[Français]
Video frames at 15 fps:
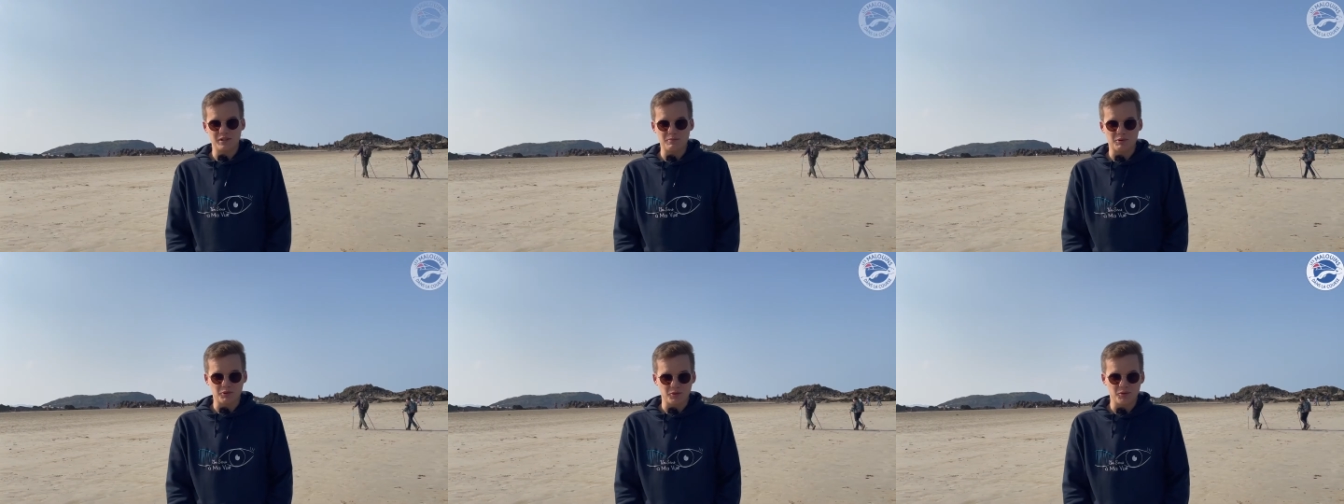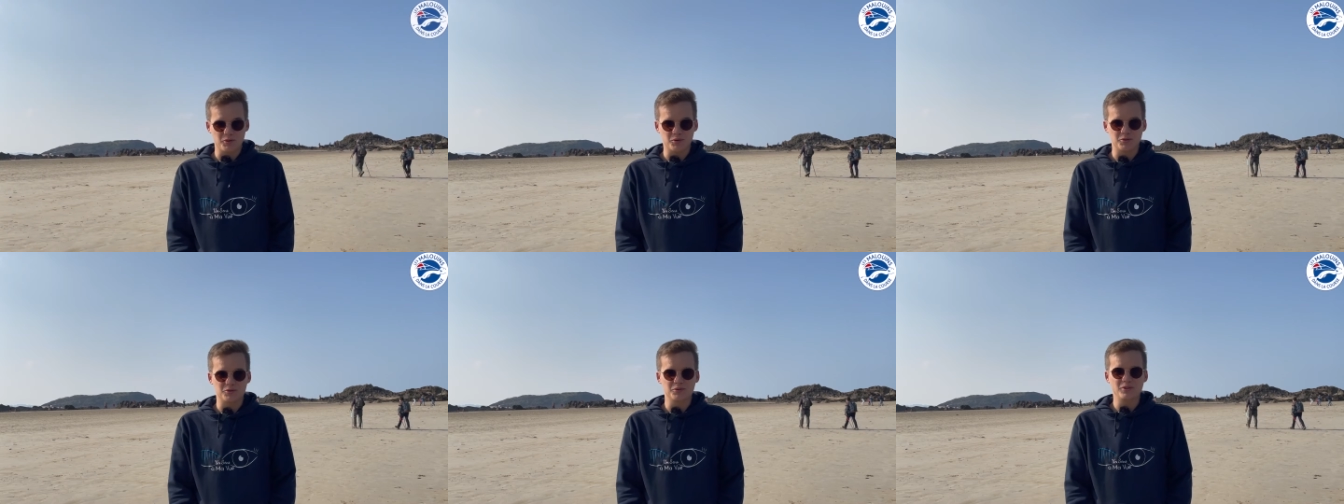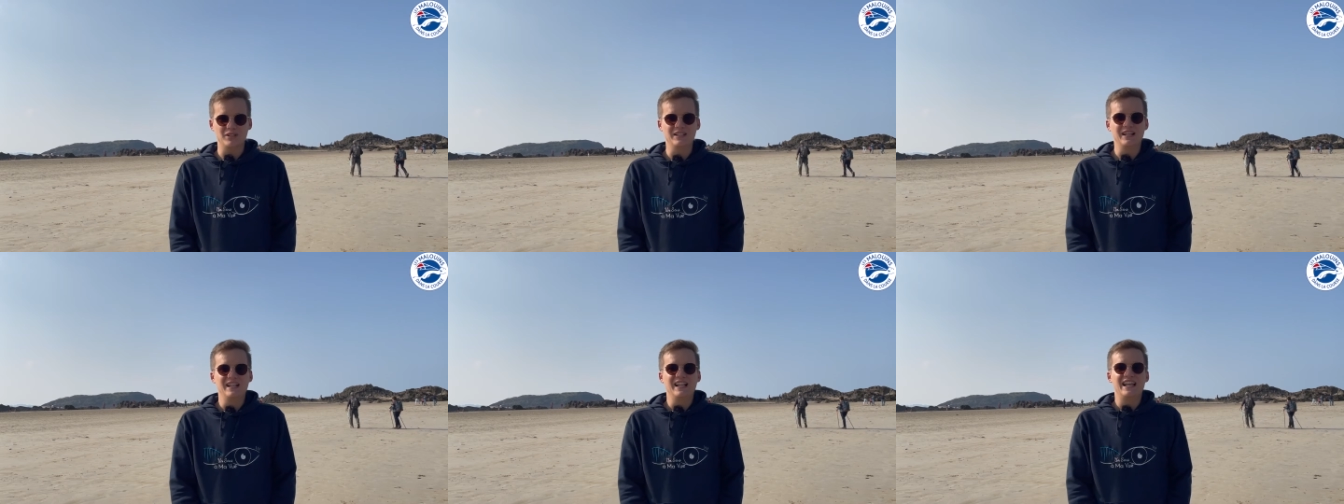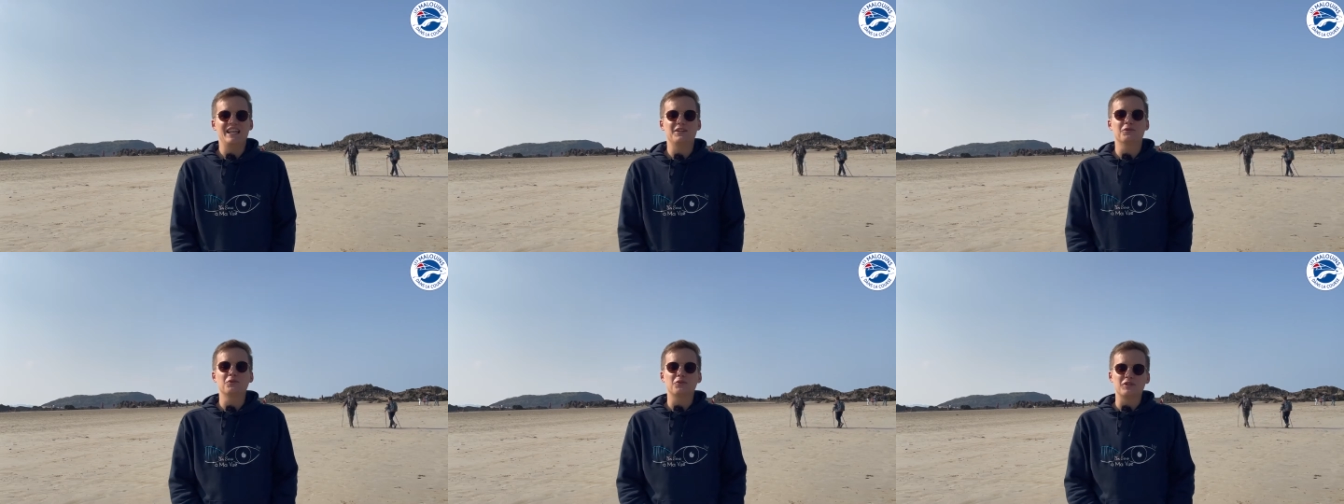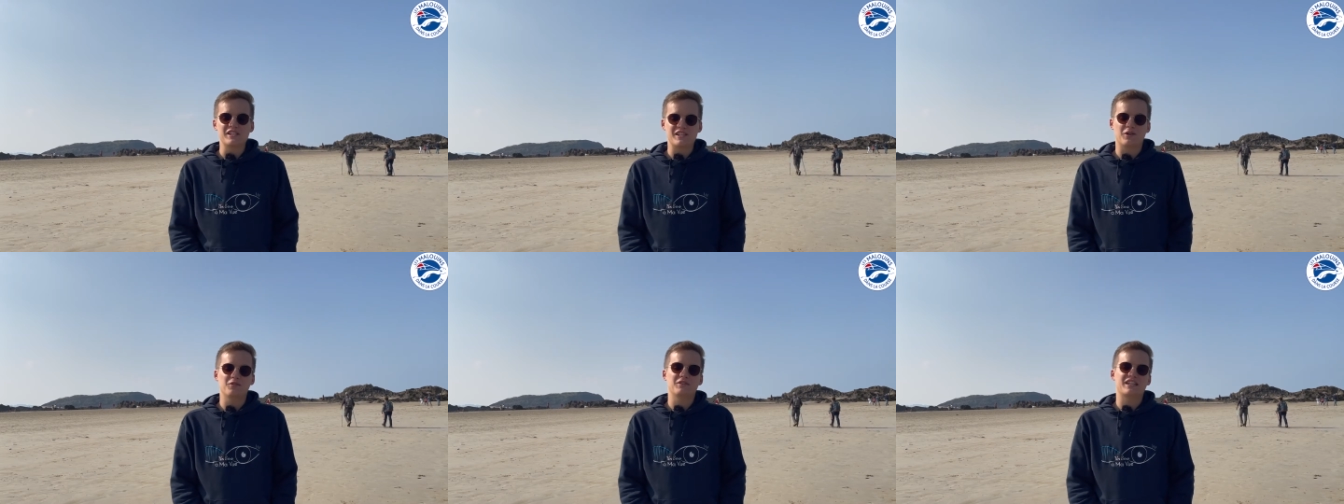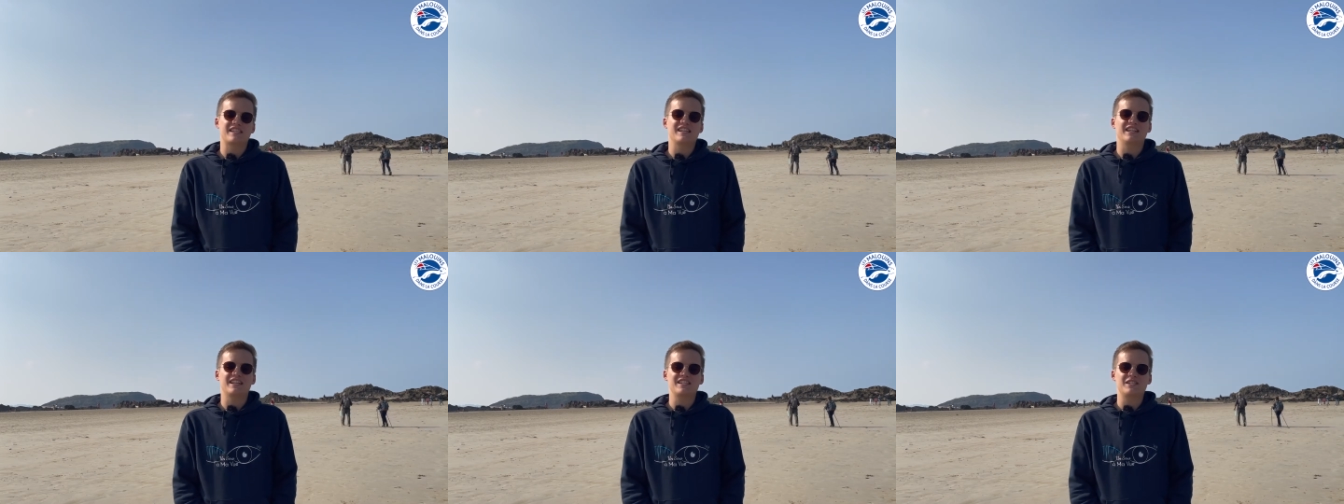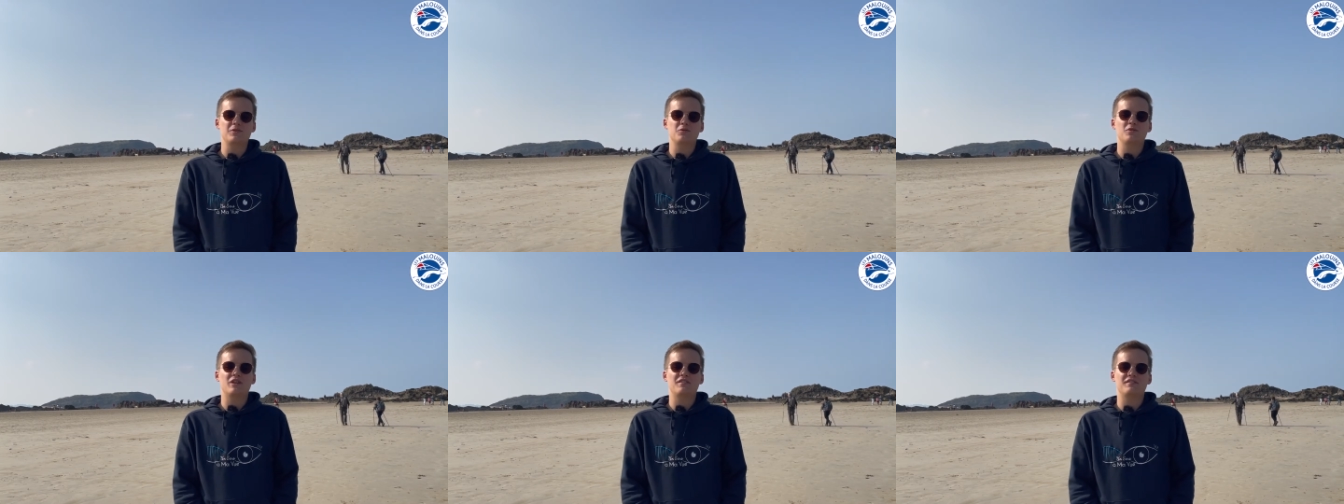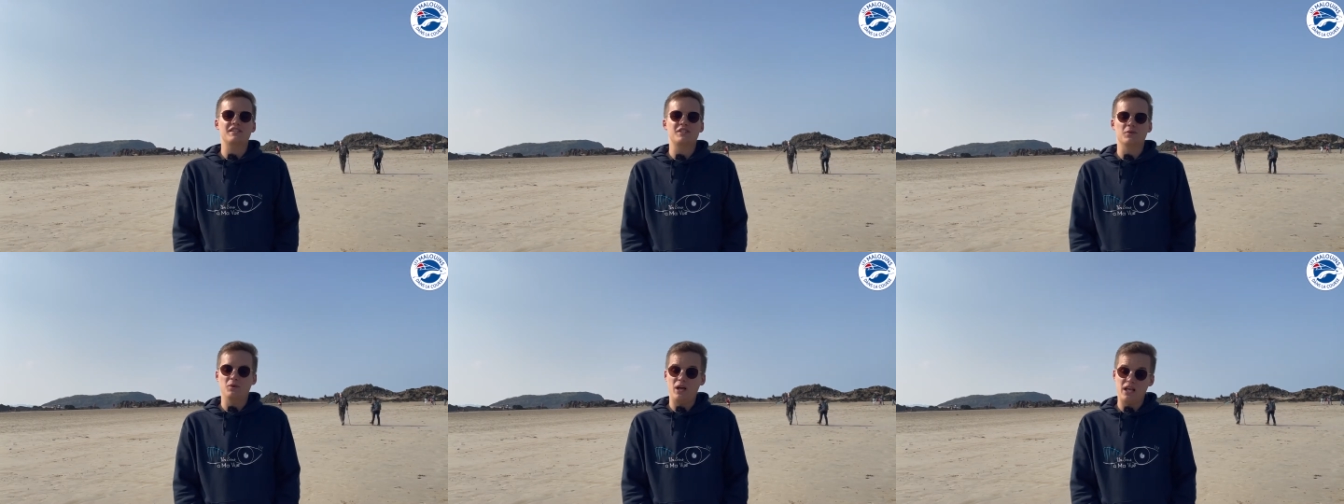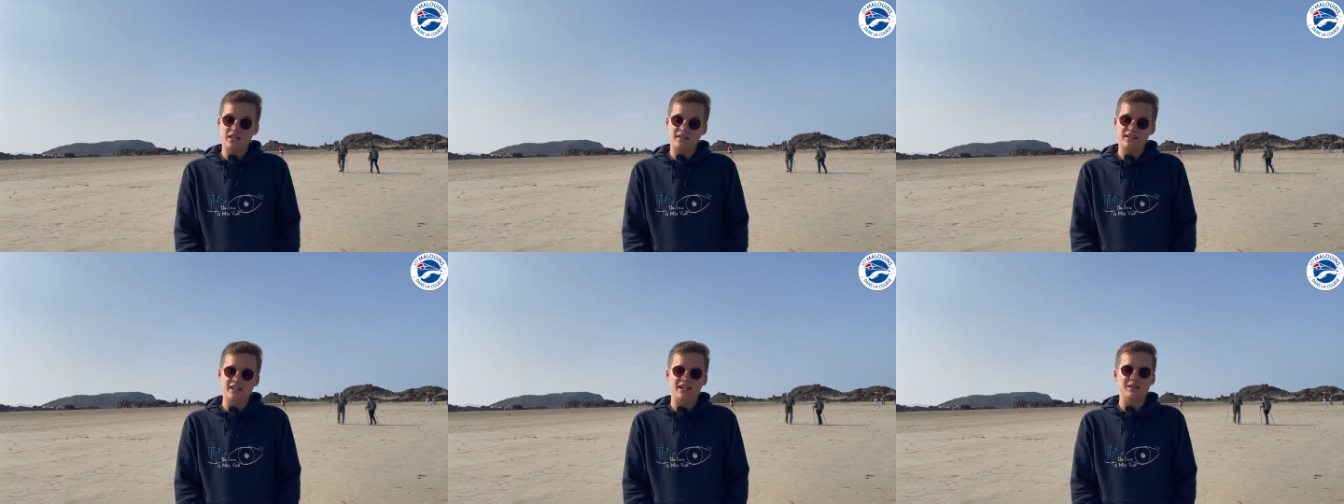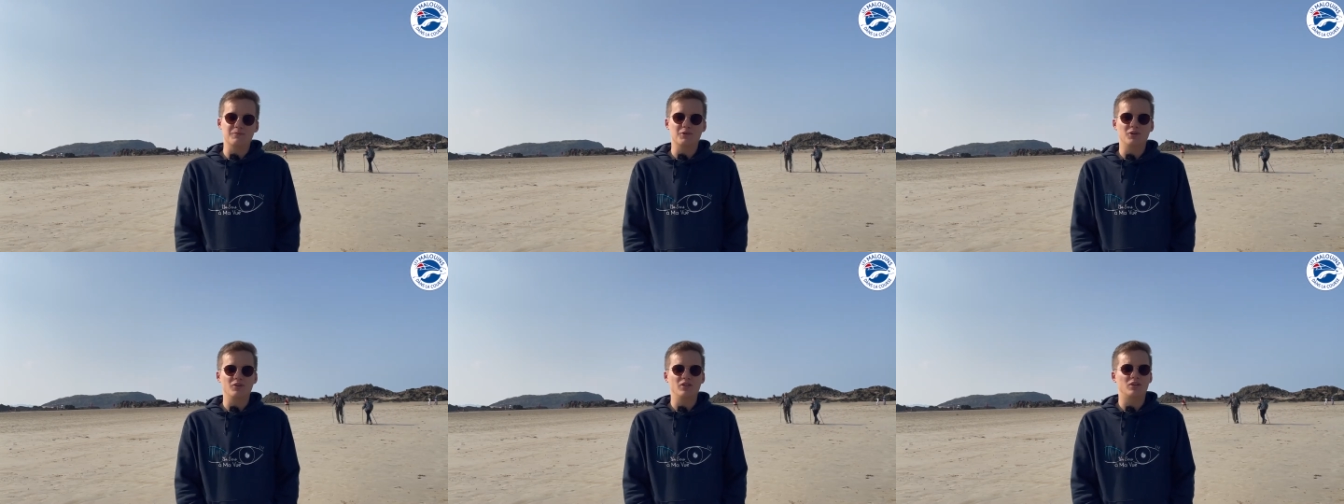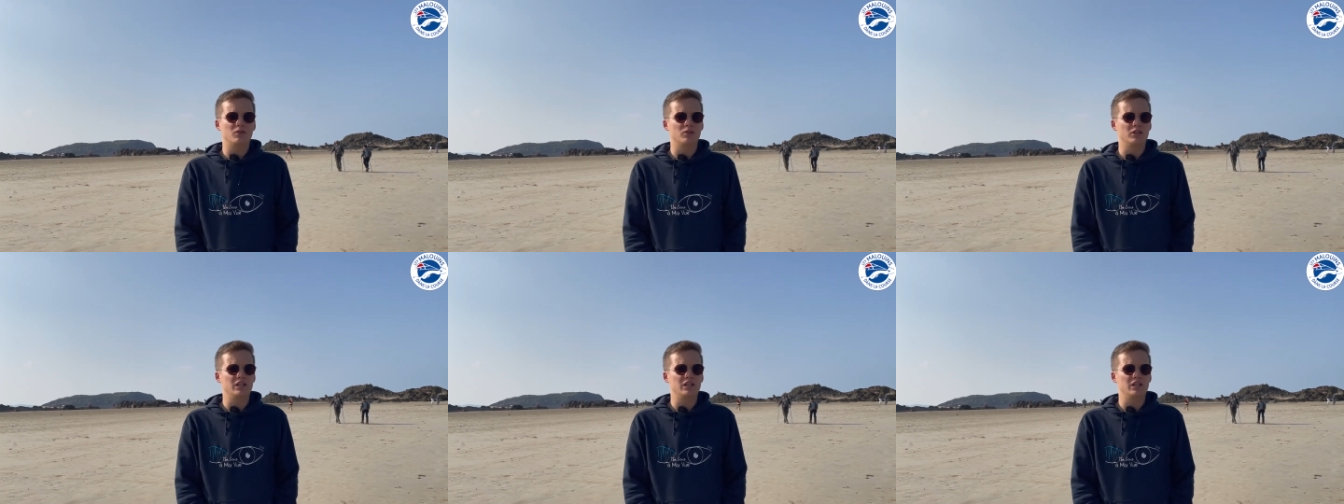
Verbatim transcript: pendant le retour. Et donc, on les a reversés à l'Institut de la Vision intégralement euh,